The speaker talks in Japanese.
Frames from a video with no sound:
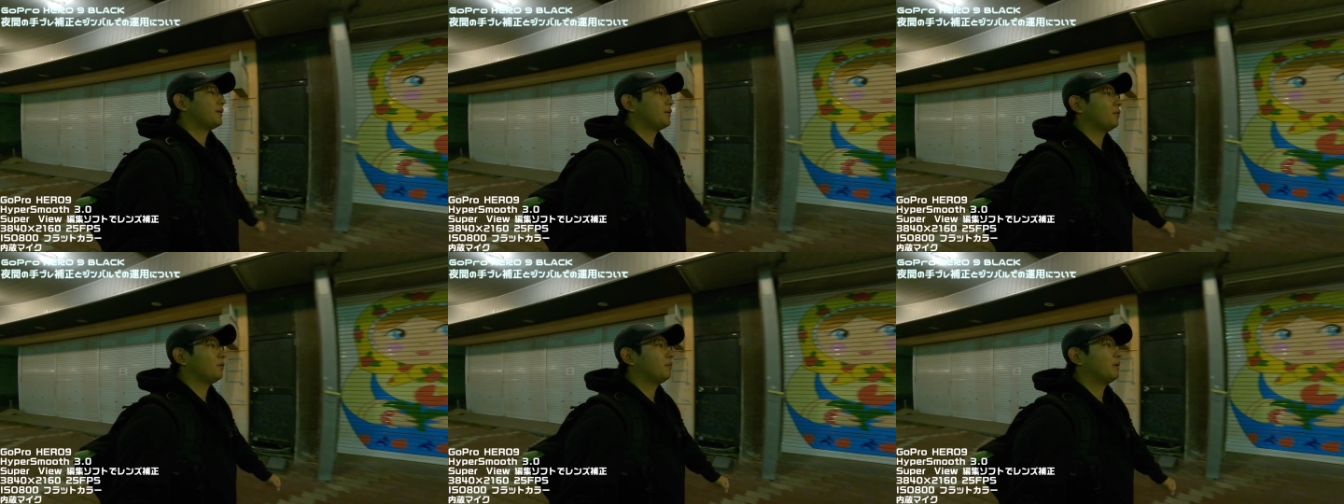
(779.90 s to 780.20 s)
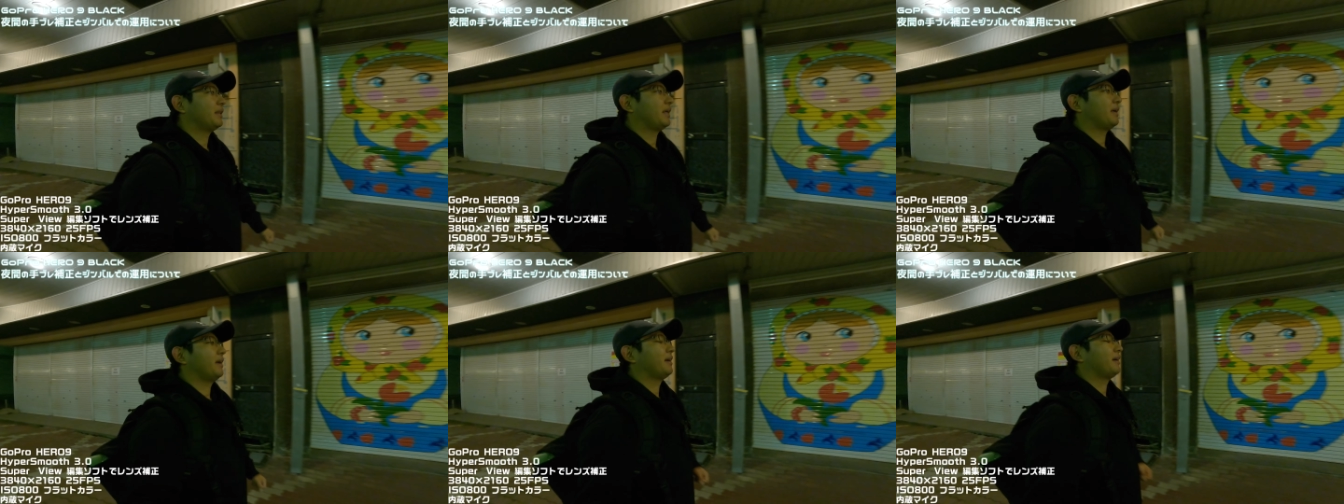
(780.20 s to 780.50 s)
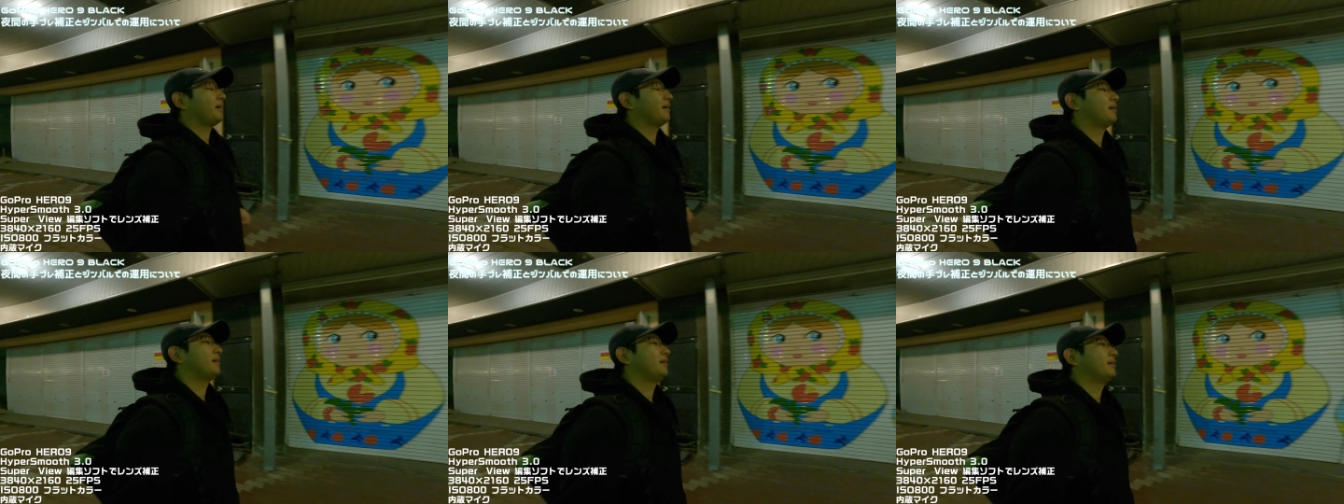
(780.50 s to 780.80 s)
今日は
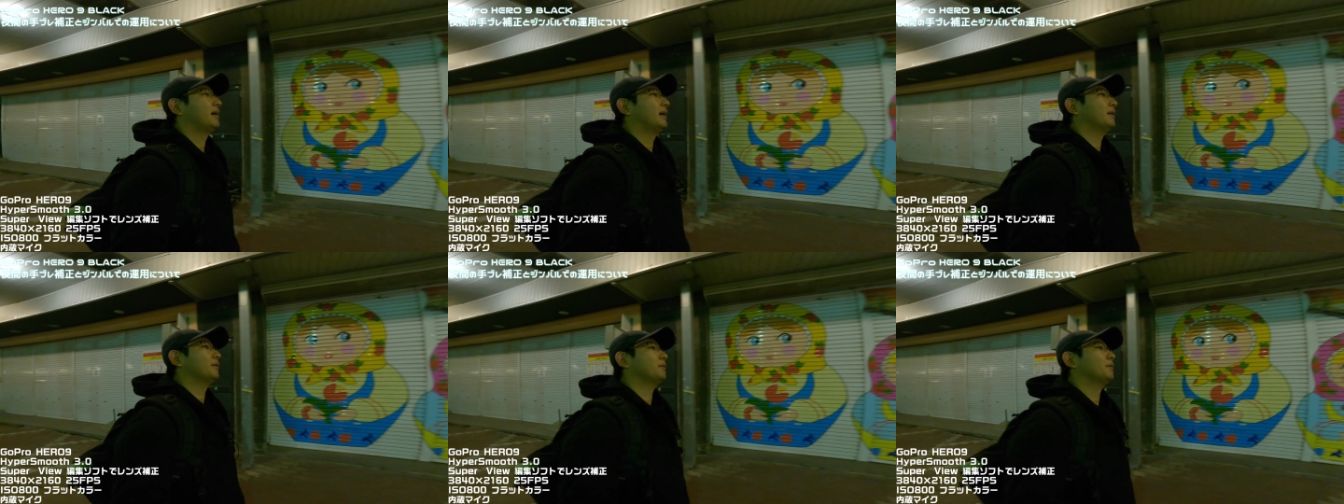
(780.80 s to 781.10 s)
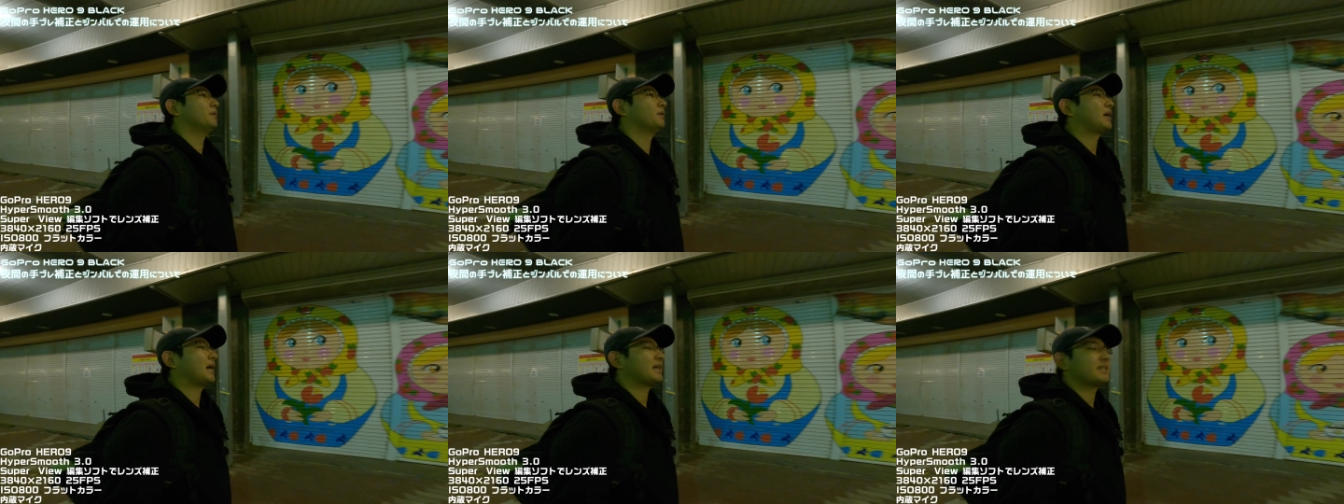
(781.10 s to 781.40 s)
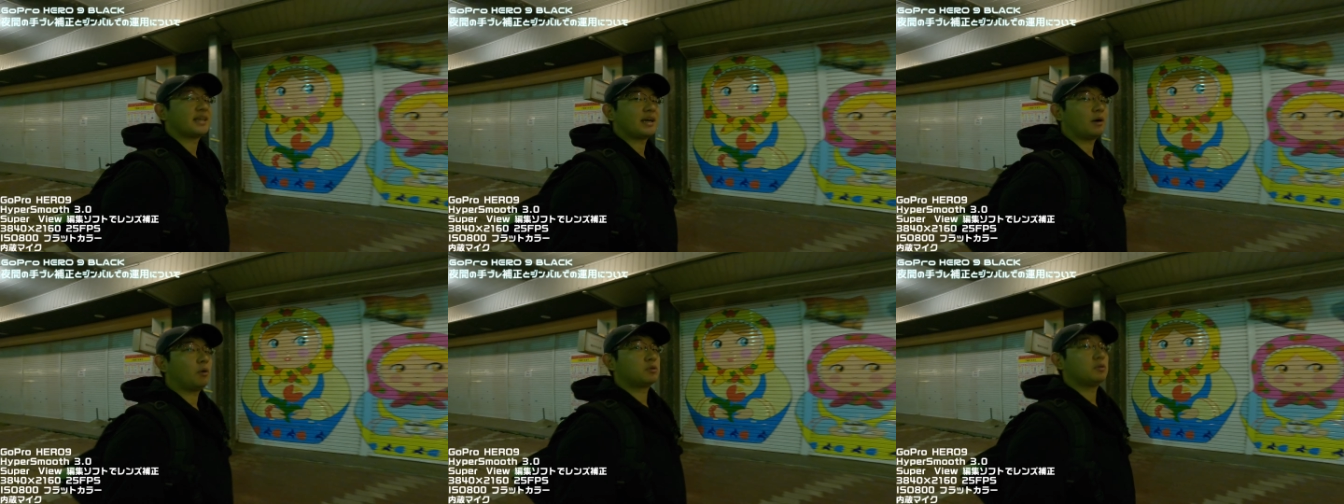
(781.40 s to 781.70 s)
ね、あの
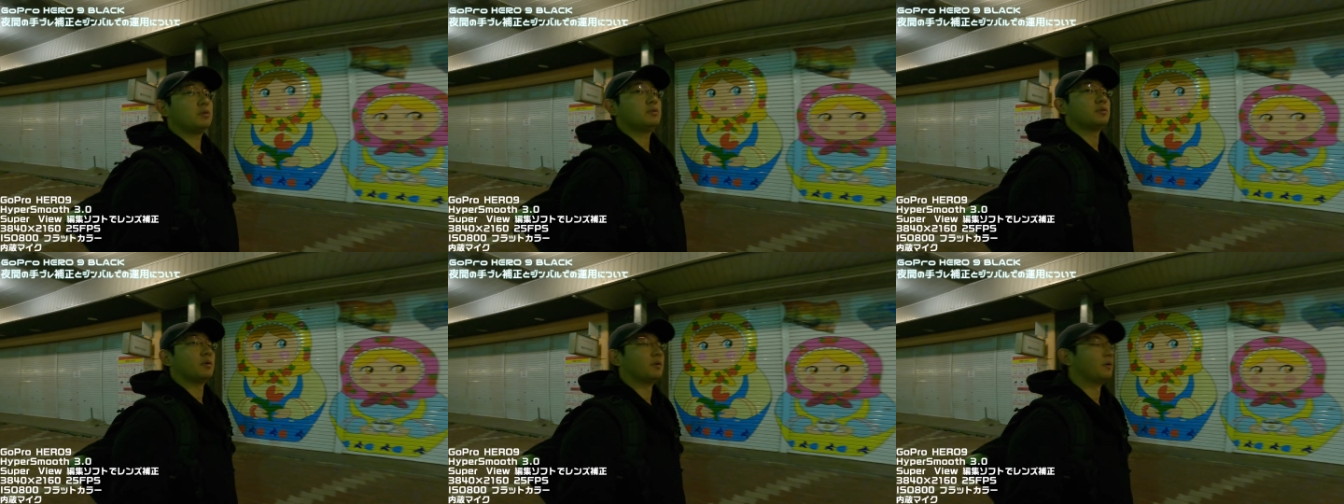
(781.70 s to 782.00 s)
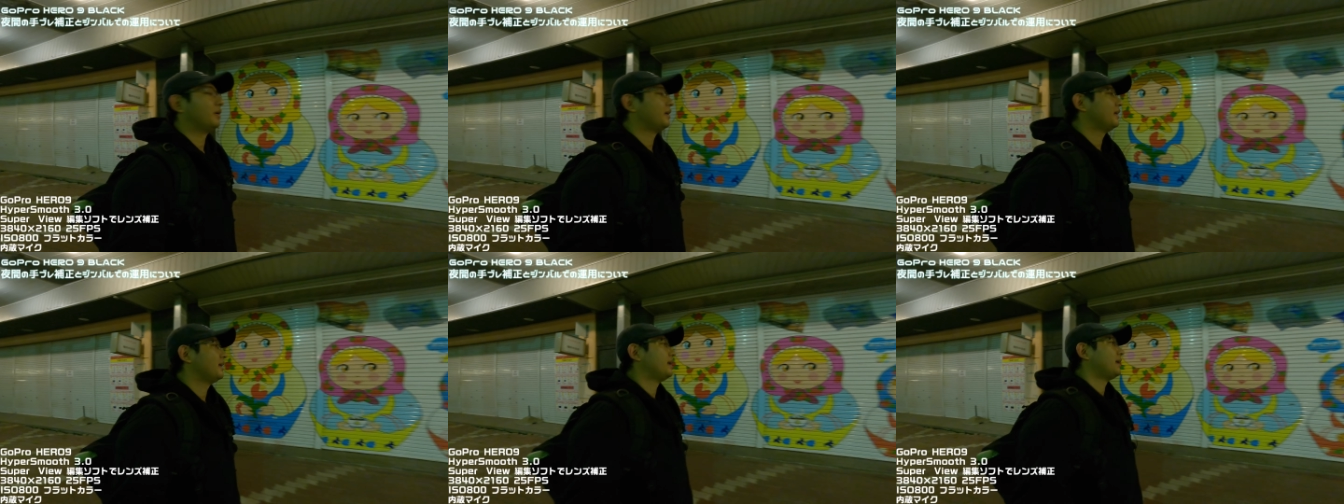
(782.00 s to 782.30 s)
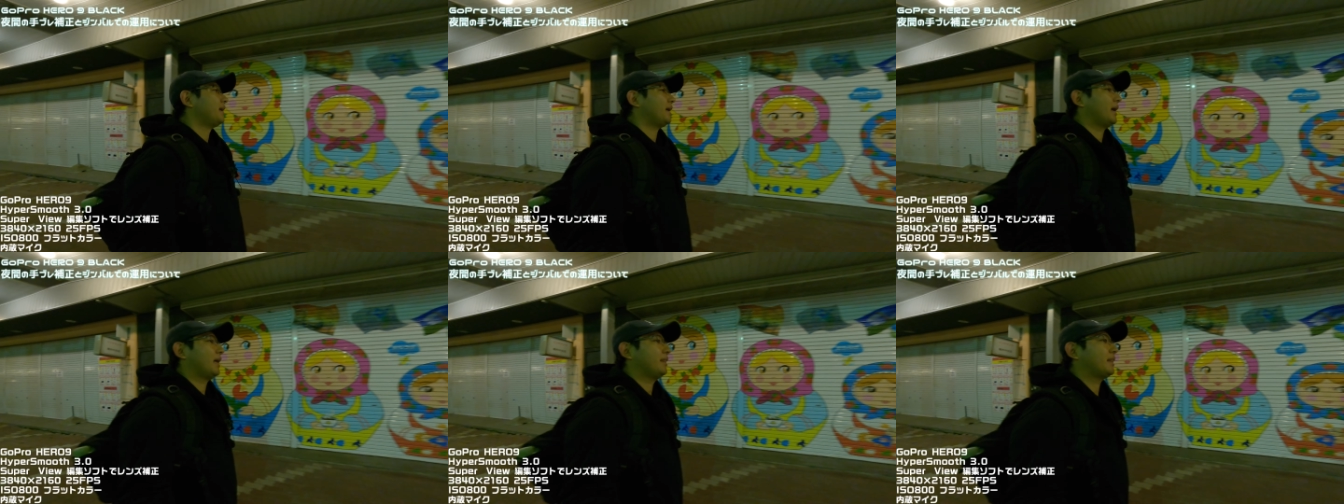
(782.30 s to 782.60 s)
風がほとんど、
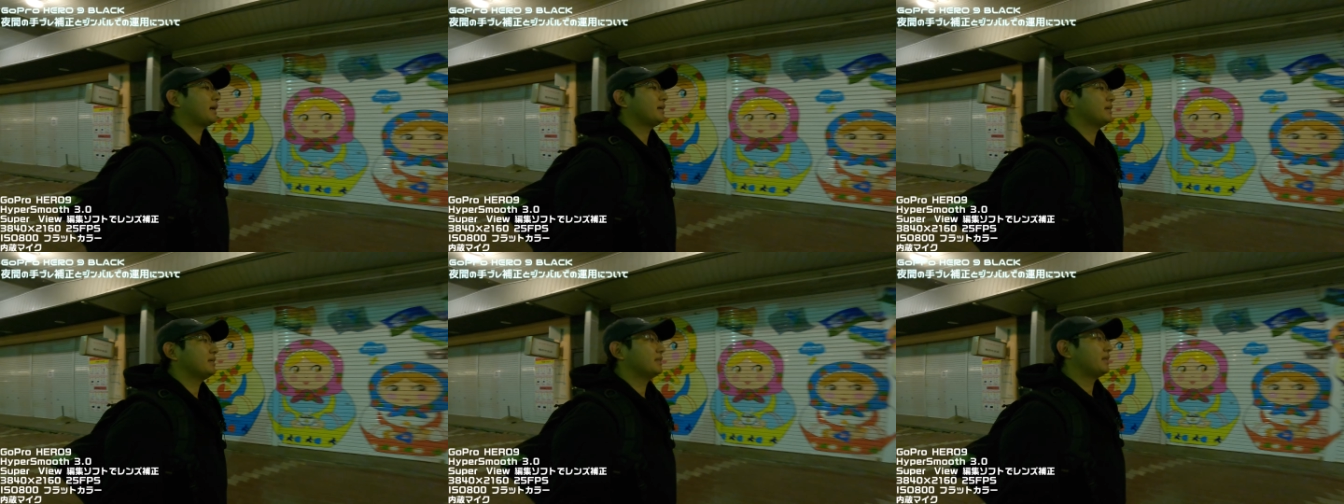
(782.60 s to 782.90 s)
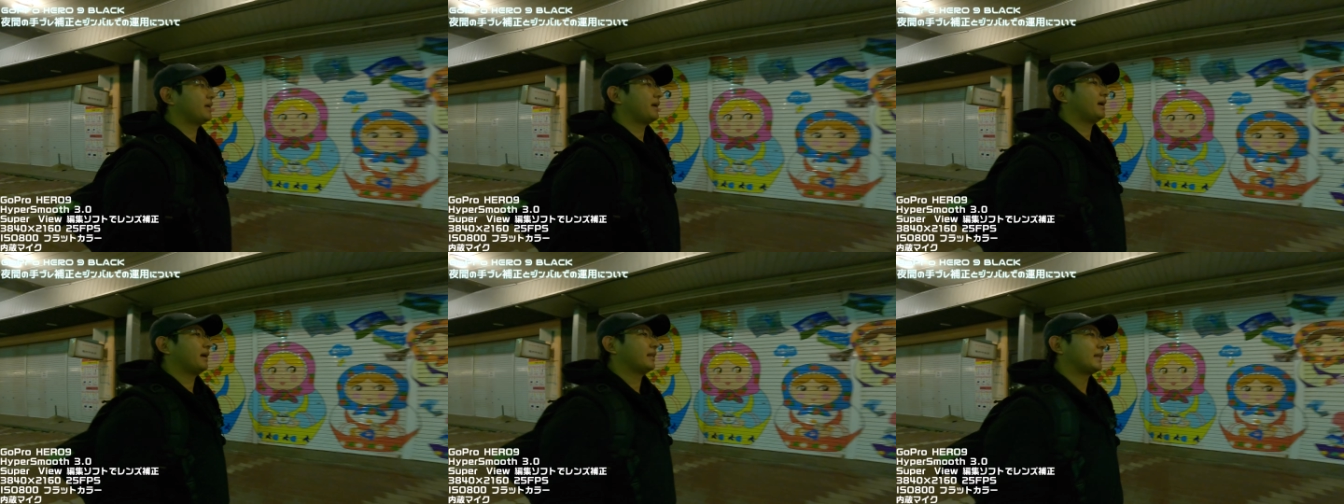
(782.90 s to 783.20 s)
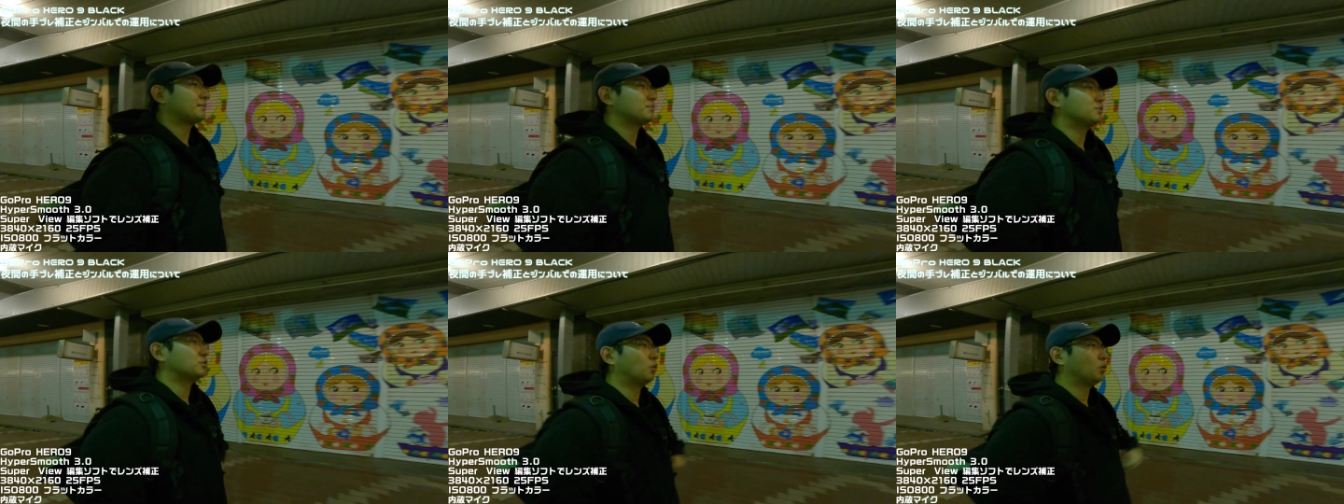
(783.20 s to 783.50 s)
えー、ないんで、
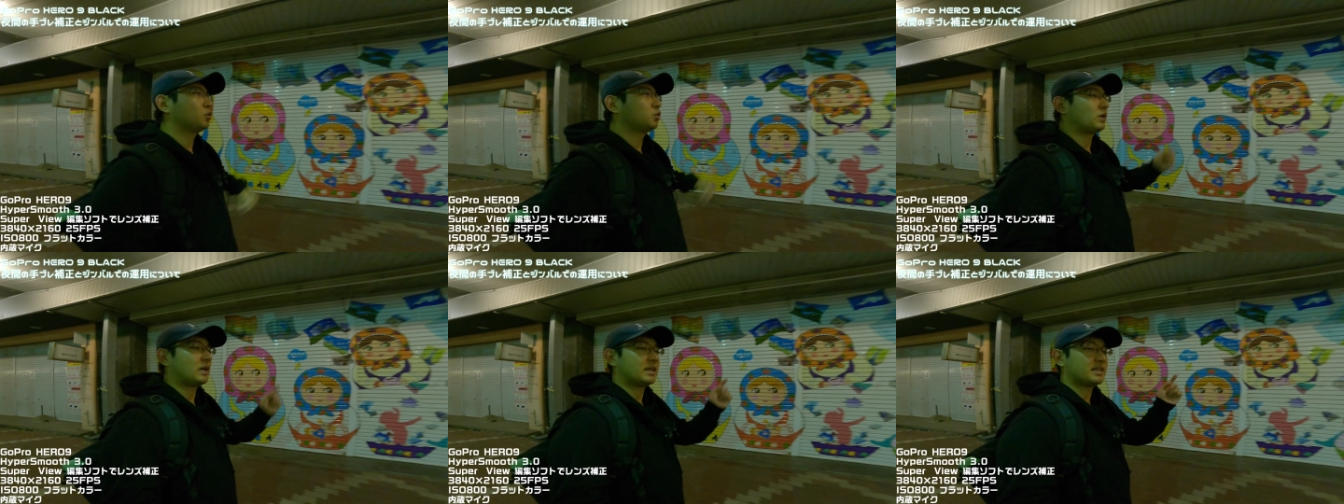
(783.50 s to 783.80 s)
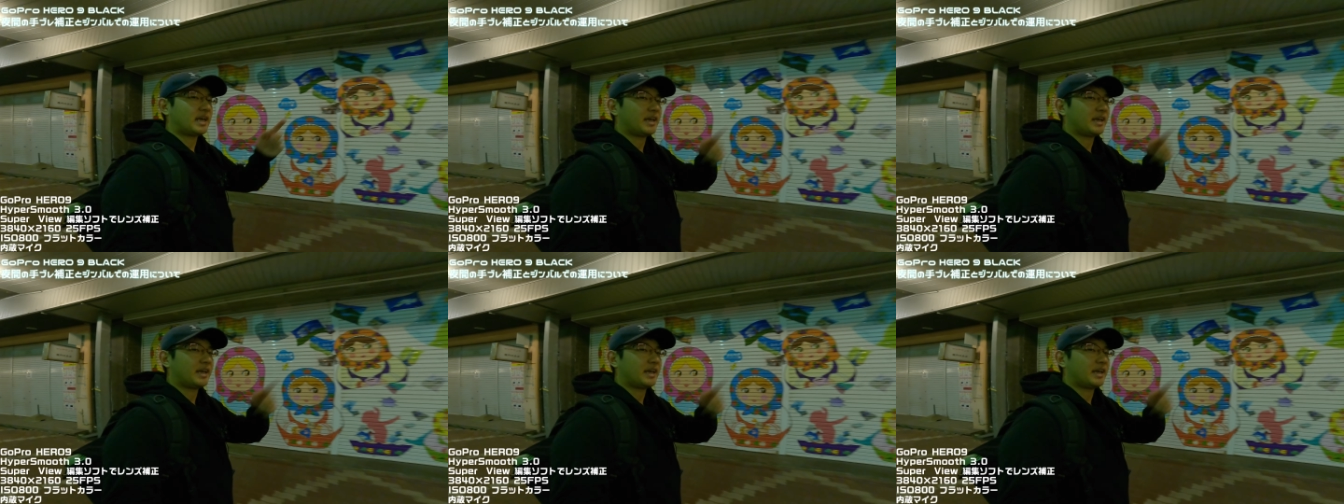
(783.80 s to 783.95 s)
多分音が